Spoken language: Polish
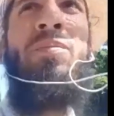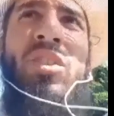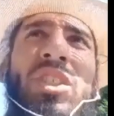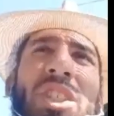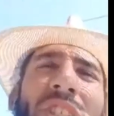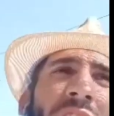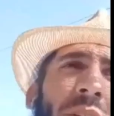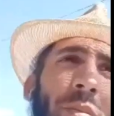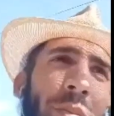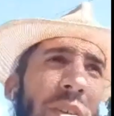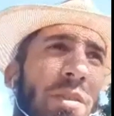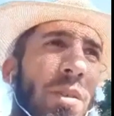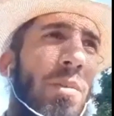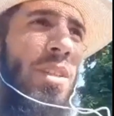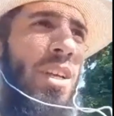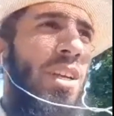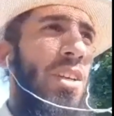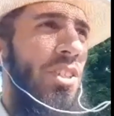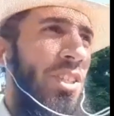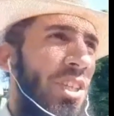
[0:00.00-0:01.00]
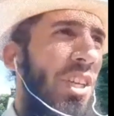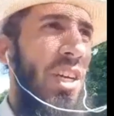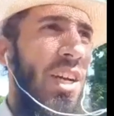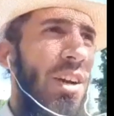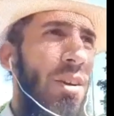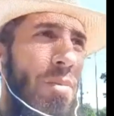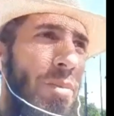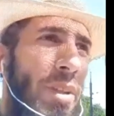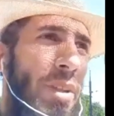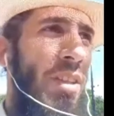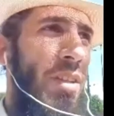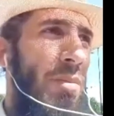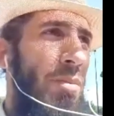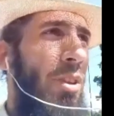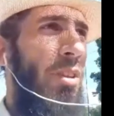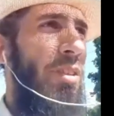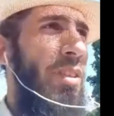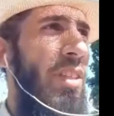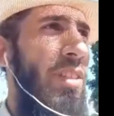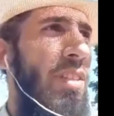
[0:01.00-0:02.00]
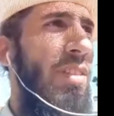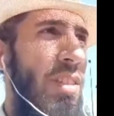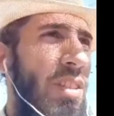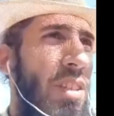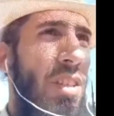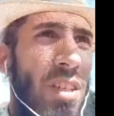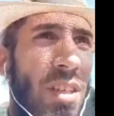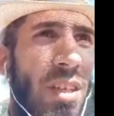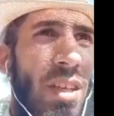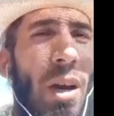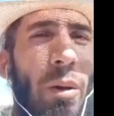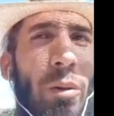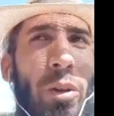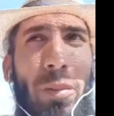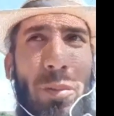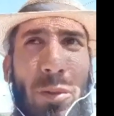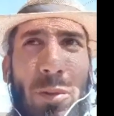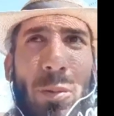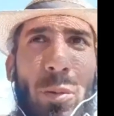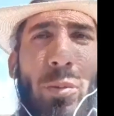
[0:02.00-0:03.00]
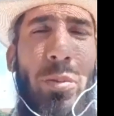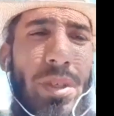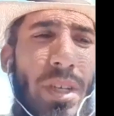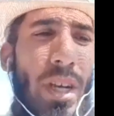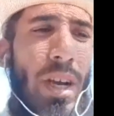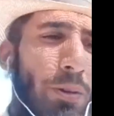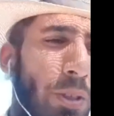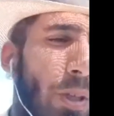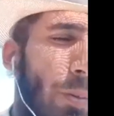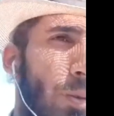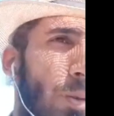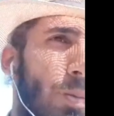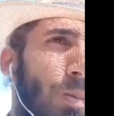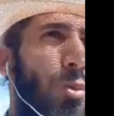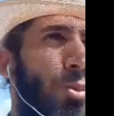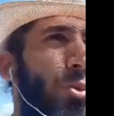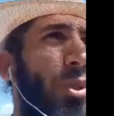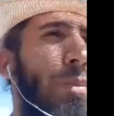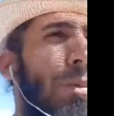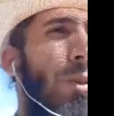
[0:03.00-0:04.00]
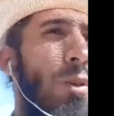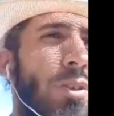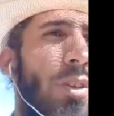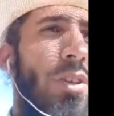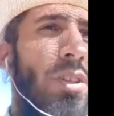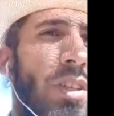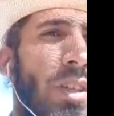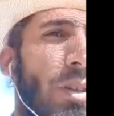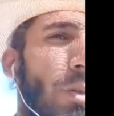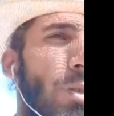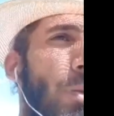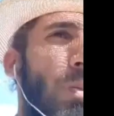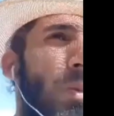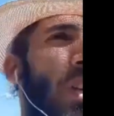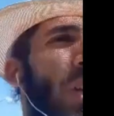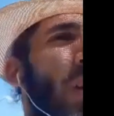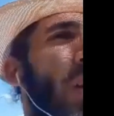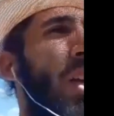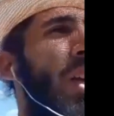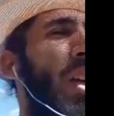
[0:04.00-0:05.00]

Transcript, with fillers: Dzisiaj miałem tak, że jechałem na ten protest i autobus był, autobus był przepełniony ludźmi.